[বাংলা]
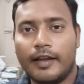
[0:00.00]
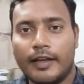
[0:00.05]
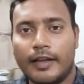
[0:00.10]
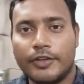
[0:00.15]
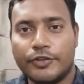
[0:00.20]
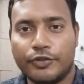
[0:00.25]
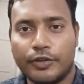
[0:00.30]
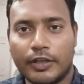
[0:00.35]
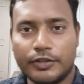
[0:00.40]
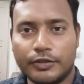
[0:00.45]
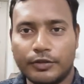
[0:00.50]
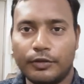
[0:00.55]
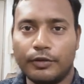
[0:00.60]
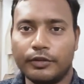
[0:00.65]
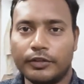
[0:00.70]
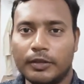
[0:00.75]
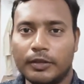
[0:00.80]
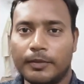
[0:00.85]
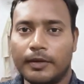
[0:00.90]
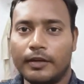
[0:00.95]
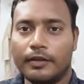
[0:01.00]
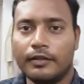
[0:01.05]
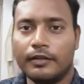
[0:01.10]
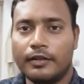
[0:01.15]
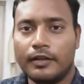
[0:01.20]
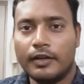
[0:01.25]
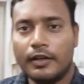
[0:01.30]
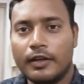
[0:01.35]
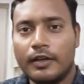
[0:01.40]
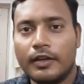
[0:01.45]
এখানে যোগাযোগ করতে পারো
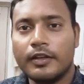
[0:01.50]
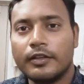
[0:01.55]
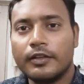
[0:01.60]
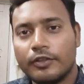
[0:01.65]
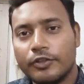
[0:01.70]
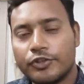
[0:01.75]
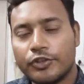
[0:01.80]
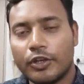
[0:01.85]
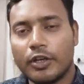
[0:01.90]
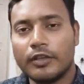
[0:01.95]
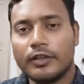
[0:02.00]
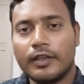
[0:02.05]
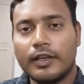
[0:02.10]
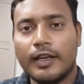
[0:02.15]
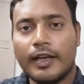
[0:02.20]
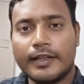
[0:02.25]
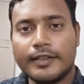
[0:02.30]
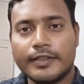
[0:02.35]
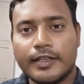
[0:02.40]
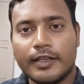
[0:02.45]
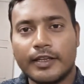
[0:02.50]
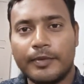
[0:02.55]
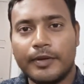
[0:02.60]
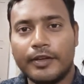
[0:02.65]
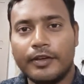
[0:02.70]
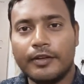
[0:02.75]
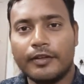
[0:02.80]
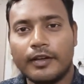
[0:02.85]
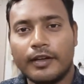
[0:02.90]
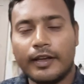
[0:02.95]
তো চলো তাহলে আজকের
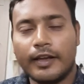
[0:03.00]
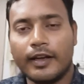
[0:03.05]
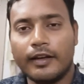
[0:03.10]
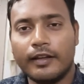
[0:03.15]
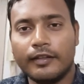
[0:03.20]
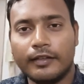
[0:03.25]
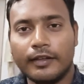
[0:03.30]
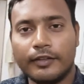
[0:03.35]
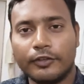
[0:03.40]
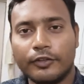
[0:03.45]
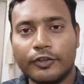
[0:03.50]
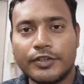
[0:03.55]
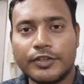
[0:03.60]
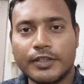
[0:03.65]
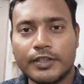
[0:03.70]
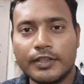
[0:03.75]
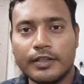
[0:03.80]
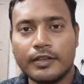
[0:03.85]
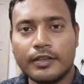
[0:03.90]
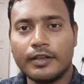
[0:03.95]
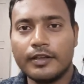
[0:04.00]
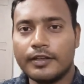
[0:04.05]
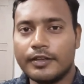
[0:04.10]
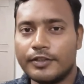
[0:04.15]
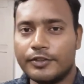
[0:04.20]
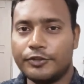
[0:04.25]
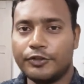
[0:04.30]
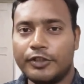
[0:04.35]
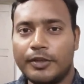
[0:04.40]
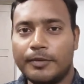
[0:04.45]
ভিডিওটা এখানেই শেষ করছি
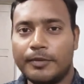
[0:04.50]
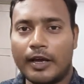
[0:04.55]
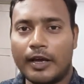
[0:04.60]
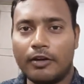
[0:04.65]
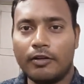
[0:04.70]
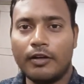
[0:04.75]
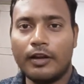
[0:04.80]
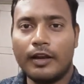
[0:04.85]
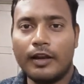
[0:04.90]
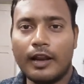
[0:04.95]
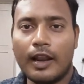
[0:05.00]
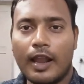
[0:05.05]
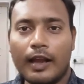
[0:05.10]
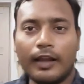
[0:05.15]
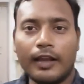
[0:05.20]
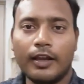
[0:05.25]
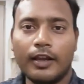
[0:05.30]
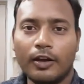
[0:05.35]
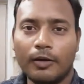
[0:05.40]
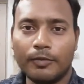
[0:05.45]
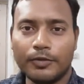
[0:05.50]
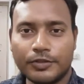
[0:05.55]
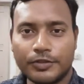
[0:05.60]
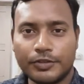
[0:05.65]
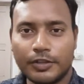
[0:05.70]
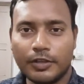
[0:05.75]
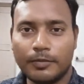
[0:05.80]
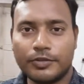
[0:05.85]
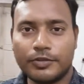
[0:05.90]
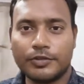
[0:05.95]
যদি ভালো লাগে
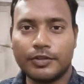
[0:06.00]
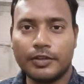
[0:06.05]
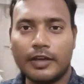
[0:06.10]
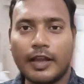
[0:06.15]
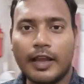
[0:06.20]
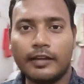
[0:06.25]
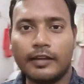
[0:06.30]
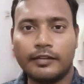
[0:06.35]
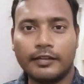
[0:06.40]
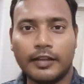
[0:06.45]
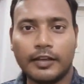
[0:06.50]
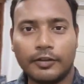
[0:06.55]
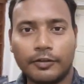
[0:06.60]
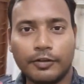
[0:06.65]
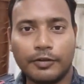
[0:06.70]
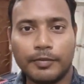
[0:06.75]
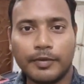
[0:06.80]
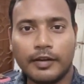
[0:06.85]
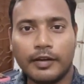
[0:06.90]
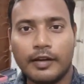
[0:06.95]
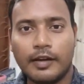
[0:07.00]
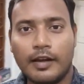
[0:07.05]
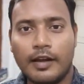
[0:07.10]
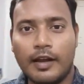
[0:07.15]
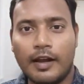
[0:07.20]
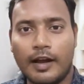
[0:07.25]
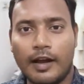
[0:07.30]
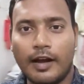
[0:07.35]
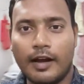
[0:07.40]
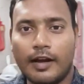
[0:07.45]
অবশ্যই অবশ্যই লাইক শেয়ার করবে
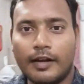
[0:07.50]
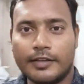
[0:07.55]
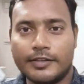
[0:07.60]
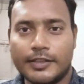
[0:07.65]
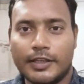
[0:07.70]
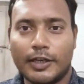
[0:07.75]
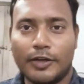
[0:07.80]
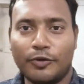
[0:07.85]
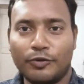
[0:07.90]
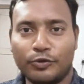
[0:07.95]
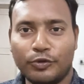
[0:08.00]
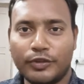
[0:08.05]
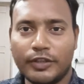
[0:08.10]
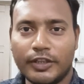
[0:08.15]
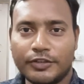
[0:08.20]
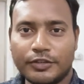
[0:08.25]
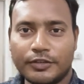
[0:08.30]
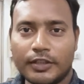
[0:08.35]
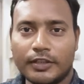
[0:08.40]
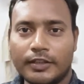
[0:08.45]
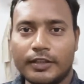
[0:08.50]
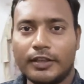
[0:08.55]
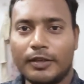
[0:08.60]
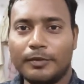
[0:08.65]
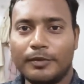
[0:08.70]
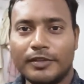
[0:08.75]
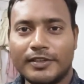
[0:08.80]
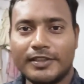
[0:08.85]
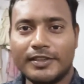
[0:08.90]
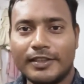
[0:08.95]
আর যারা নতুন দেখছে
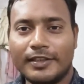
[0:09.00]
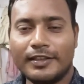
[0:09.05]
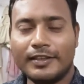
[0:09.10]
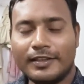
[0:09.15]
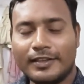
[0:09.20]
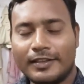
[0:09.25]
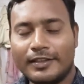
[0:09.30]
তাদেরকে বলছি